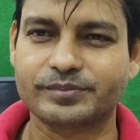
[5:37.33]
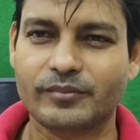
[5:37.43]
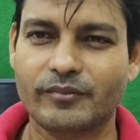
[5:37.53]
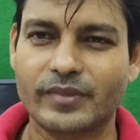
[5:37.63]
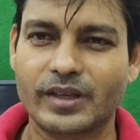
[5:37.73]

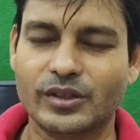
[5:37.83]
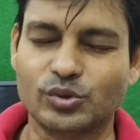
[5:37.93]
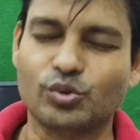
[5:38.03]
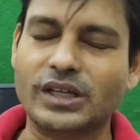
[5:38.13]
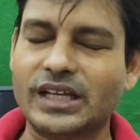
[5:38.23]
দু থেকে দু
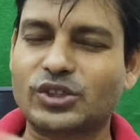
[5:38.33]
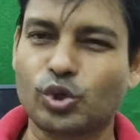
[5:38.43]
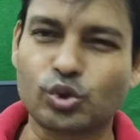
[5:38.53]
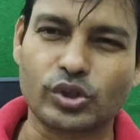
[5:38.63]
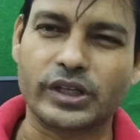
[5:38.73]

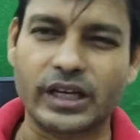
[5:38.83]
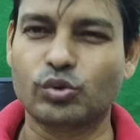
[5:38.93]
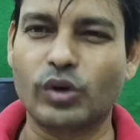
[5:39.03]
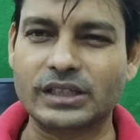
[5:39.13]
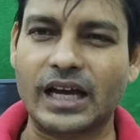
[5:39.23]
বারো
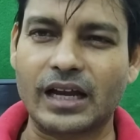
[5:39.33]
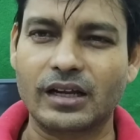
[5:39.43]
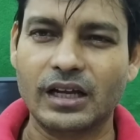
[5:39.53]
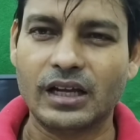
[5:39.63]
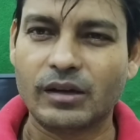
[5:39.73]
থেকে দু
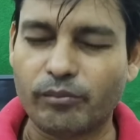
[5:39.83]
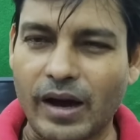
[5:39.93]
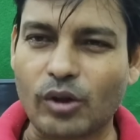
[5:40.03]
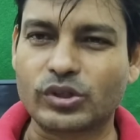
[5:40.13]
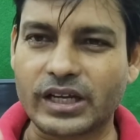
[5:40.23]
হাজার
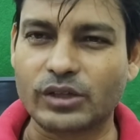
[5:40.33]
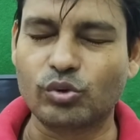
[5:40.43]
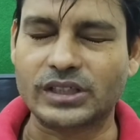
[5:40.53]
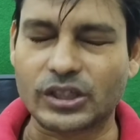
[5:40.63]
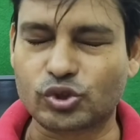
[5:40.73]

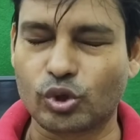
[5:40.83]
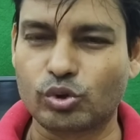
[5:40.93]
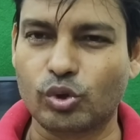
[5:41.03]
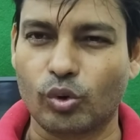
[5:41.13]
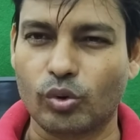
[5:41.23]

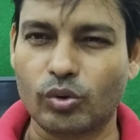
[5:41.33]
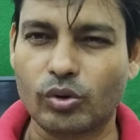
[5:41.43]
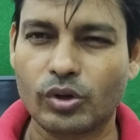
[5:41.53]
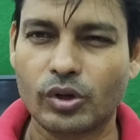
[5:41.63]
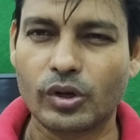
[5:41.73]
সারদা
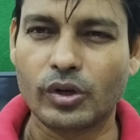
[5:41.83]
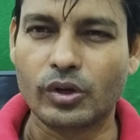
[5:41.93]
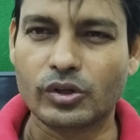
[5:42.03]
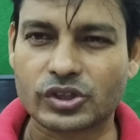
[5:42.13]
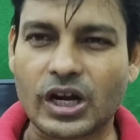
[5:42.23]
স্ক্যামে
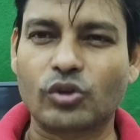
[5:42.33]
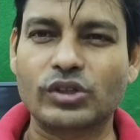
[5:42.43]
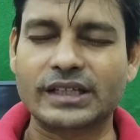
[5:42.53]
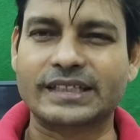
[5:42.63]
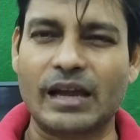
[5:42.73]
কোনো তদন্ত
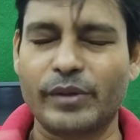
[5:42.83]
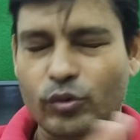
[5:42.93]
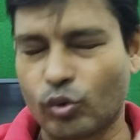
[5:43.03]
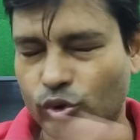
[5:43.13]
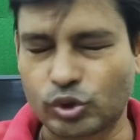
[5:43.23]
করেনি
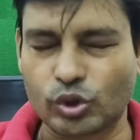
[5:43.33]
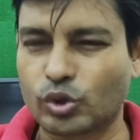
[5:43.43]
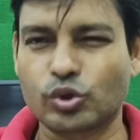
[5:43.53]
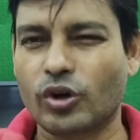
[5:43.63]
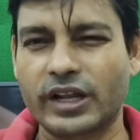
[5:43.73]
ইউপিএ টু
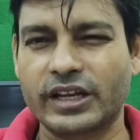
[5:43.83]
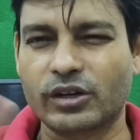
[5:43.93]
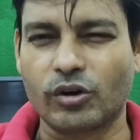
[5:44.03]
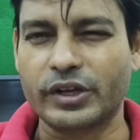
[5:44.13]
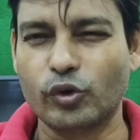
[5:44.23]
সরকার
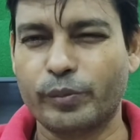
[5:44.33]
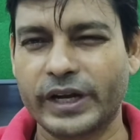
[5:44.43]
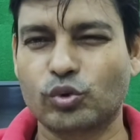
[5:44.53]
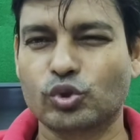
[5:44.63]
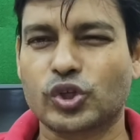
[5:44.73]
কংগ্রেস
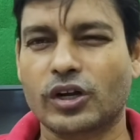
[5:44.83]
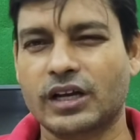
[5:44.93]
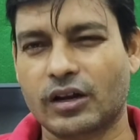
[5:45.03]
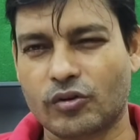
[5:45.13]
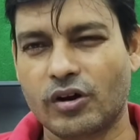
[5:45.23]
এবং
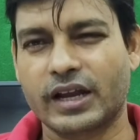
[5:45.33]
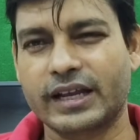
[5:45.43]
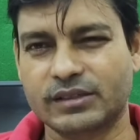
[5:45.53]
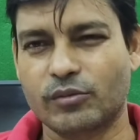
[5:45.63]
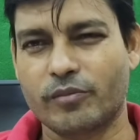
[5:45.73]
বামপন্থীদের
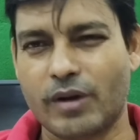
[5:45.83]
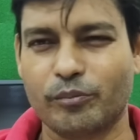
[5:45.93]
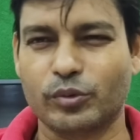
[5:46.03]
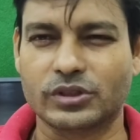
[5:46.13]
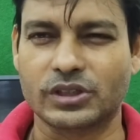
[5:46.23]
সরকার
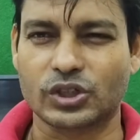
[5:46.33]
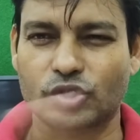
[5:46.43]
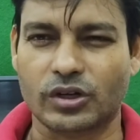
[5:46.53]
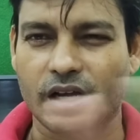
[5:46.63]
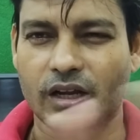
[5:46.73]
এই ইউপিএ
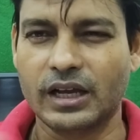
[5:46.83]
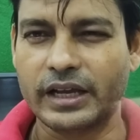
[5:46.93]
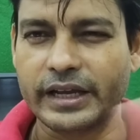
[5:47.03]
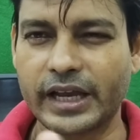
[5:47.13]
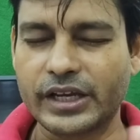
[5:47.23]
টু
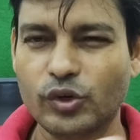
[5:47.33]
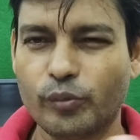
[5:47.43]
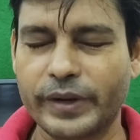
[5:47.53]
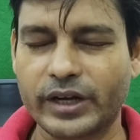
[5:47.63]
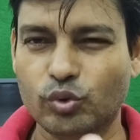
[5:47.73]
স্ক্যাম ইউপিএ
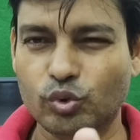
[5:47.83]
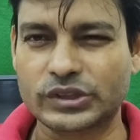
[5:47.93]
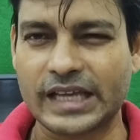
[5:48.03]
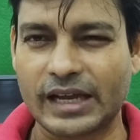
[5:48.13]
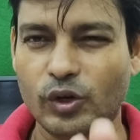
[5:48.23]
টু সরকার
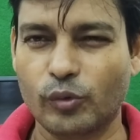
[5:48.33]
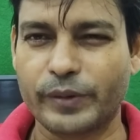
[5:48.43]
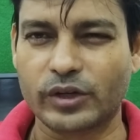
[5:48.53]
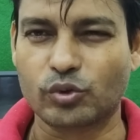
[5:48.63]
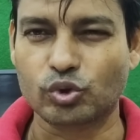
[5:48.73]

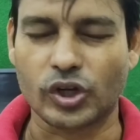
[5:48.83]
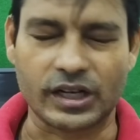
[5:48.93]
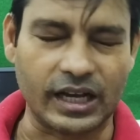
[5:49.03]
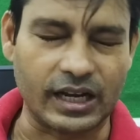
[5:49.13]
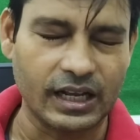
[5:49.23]
কোনো তদন্ত
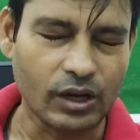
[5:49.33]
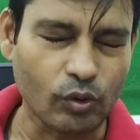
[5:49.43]
করেনি